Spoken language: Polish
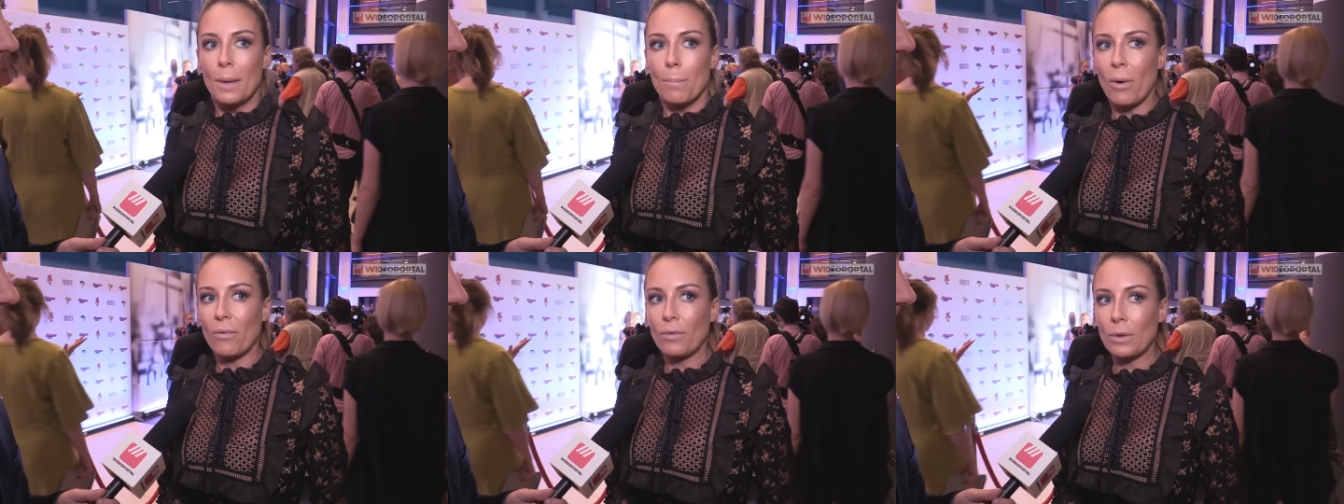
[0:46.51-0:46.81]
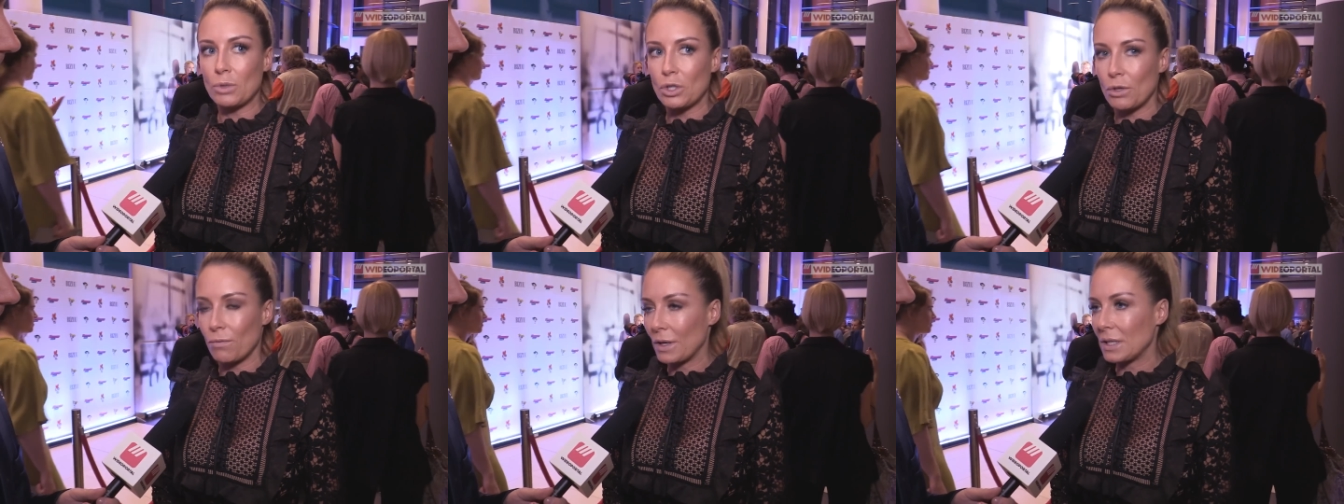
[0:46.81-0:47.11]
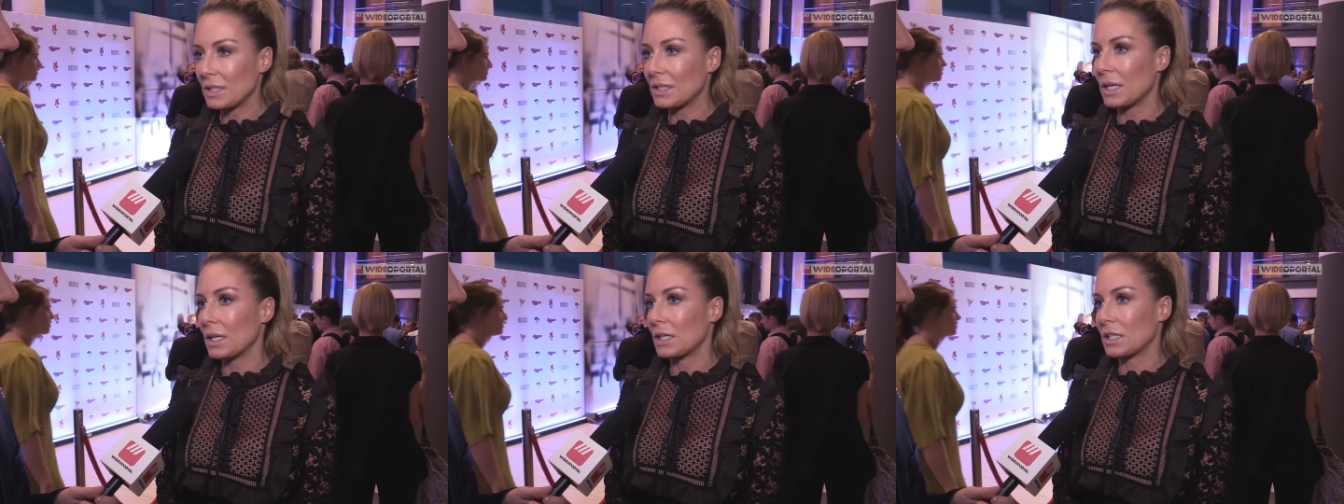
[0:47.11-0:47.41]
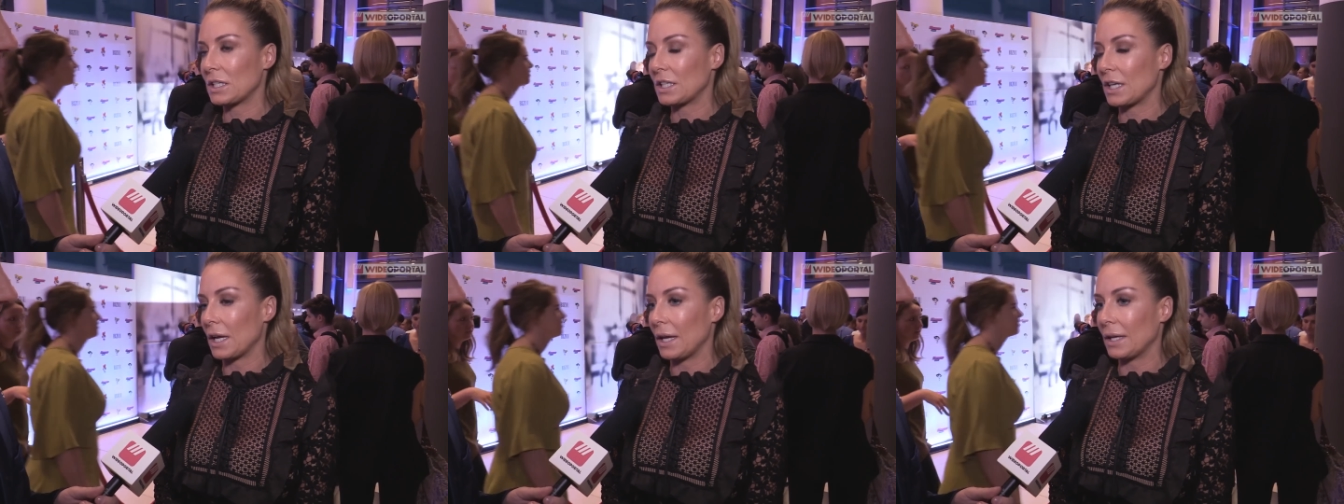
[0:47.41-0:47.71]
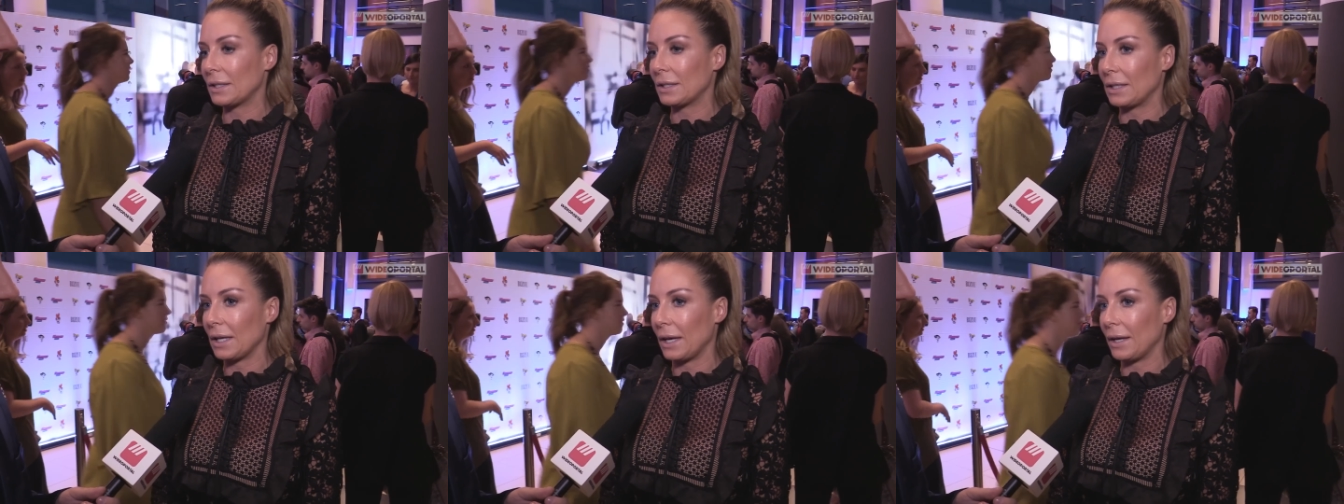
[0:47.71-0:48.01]
Powiem Ci więcej,
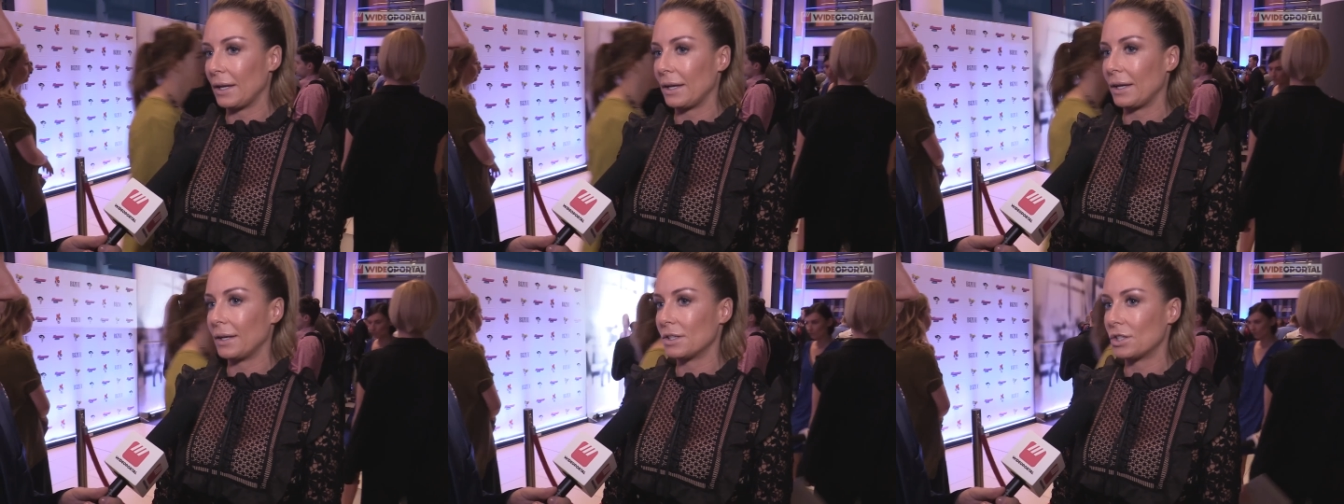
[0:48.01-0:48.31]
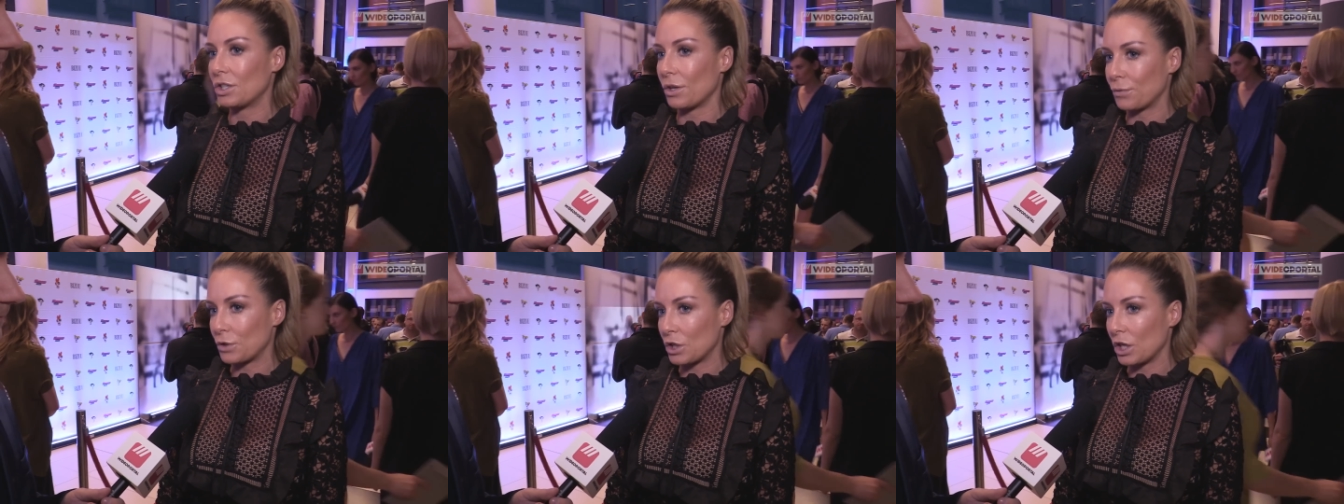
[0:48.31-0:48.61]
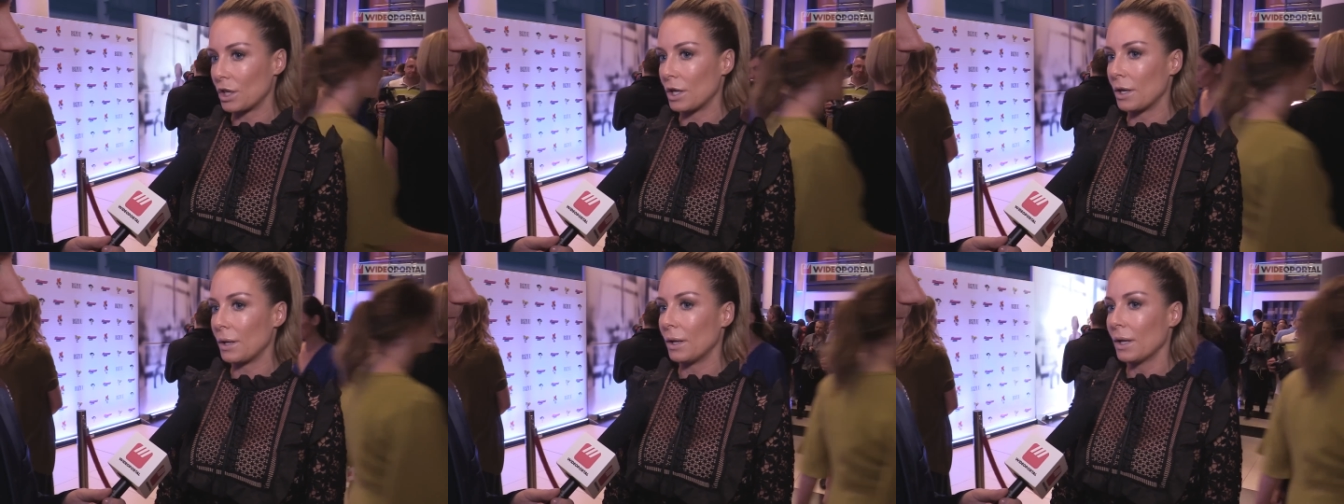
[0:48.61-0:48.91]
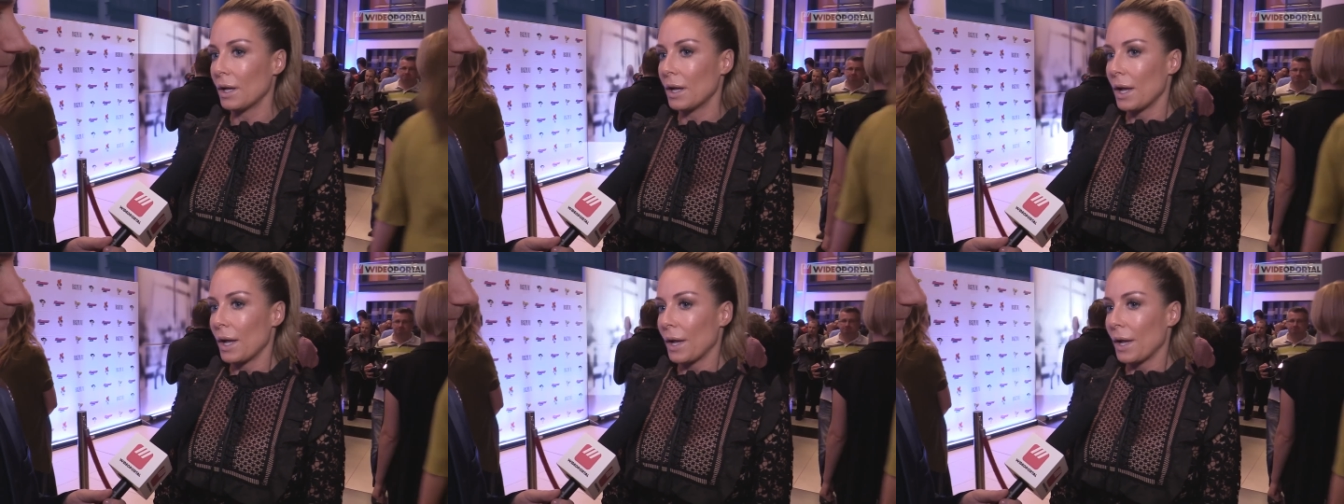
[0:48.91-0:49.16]
że te dziewczyny